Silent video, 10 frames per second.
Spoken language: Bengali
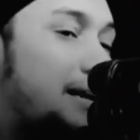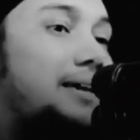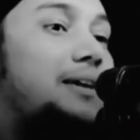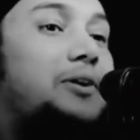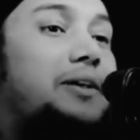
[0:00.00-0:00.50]
পাখি
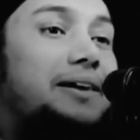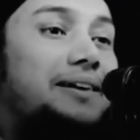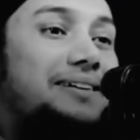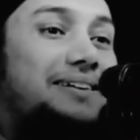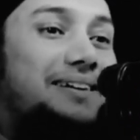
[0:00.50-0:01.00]
কি করে
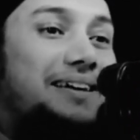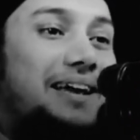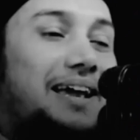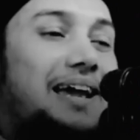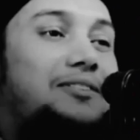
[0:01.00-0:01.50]

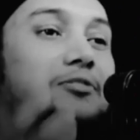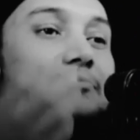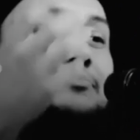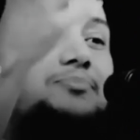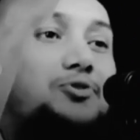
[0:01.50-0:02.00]

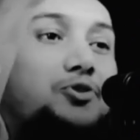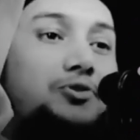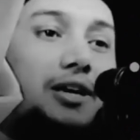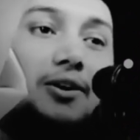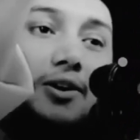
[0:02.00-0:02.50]
একদম
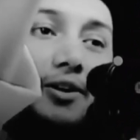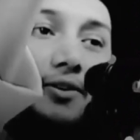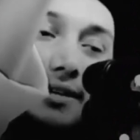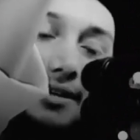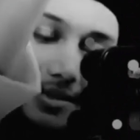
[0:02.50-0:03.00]
সন্ধ্যা হলো
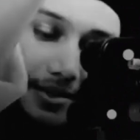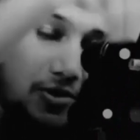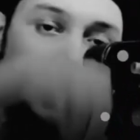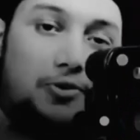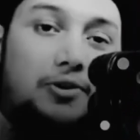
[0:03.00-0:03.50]

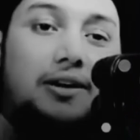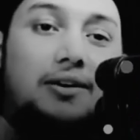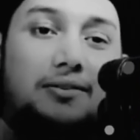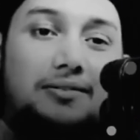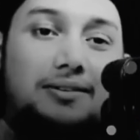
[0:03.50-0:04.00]
ঘরে ঢুকে
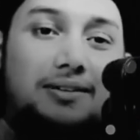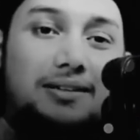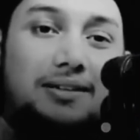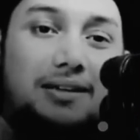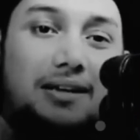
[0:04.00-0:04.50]
গেল
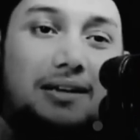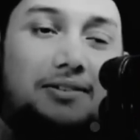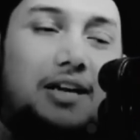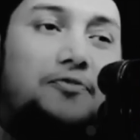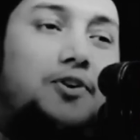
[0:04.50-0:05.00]

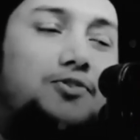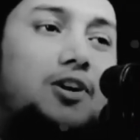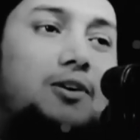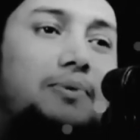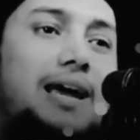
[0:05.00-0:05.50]
যেই ফজর
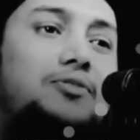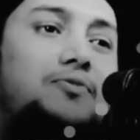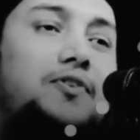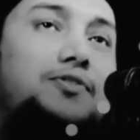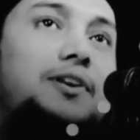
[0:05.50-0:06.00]
হবে
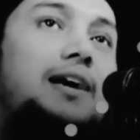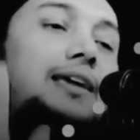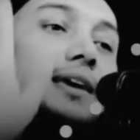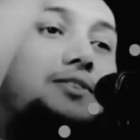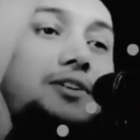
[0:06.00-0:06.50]
একদম ফজরের
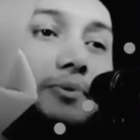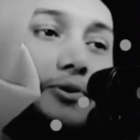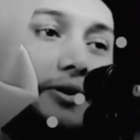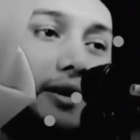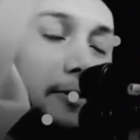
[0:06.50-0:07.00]
আগে আগে সে
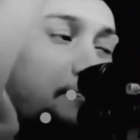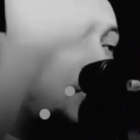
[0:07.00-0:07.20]
বের হয়ে গেল